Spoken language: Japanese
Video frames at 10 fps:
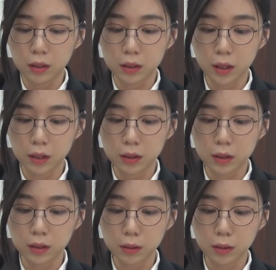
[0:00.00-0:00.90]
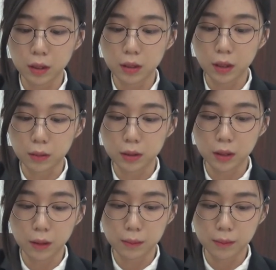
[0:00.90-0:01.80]
で前作でたく
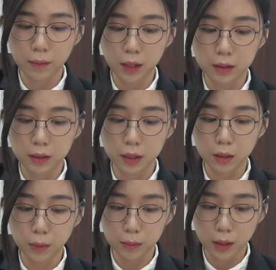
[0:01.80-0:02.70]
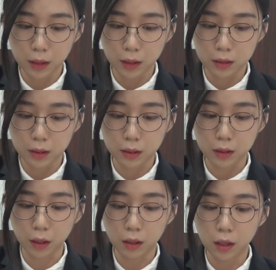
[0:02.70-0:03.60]
さん散りばめられてい
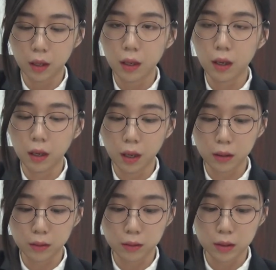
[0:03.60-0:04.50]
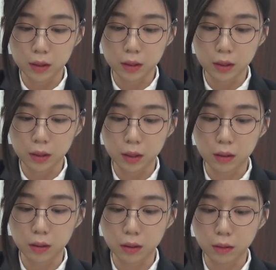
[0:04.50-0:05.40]
た赤子について
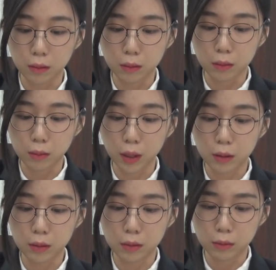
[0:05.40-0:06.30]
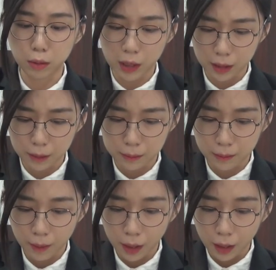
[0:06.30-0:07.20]
の上言
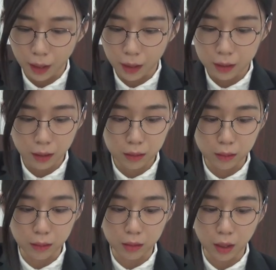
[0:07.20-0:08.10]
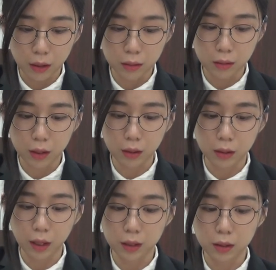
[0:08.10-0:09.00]
あんたの赤子が
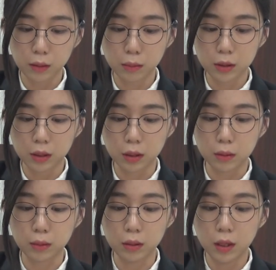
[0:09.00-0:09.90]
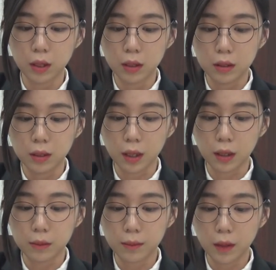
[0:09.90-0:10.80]
鍵を持っている
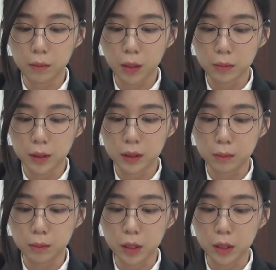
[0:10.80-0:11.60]
や No my, babies,